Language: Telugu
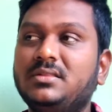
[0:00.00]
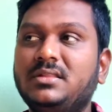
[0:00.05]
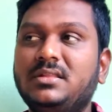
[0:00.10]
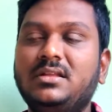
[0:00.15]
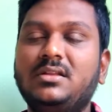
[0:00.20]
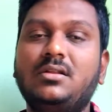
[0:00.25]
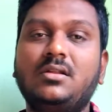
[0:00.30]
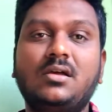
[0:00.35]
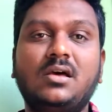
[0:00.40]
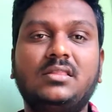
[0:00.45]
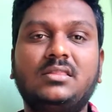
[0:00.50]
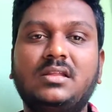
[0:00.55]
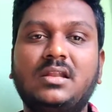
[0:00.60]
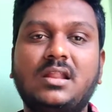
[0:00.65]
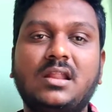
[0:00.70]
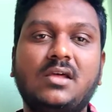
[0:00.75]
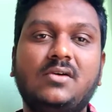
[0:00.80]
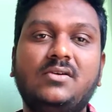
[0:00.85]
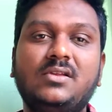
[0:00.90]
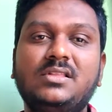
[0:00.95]
దీంట్లో అంత
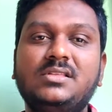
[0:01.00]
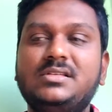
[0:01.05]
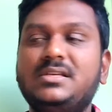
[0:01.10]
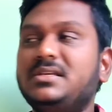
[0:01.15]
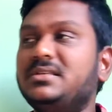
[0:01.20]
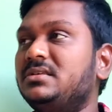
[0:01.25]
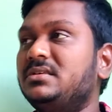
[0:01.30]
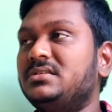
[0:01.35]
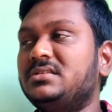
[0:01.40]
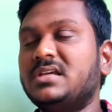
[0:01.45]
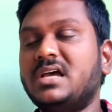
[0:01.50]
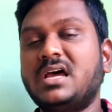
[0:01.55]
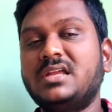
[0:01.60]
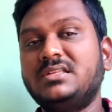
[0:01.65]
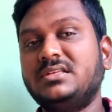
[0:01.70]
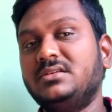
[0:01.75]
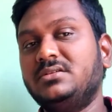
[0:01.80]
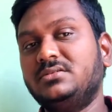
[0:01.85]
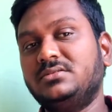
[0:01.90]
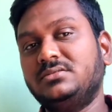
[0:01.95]
ట్రావెల్ చేసి
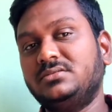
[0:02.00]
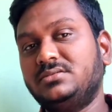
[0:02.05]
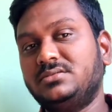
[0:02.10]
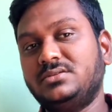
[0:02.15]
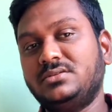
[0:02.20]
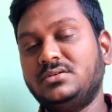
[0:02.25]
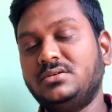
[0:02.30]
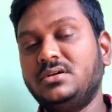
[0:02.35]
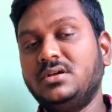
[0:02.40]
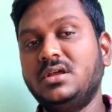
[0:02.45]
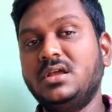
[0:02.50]
ఛార్జింగ్స్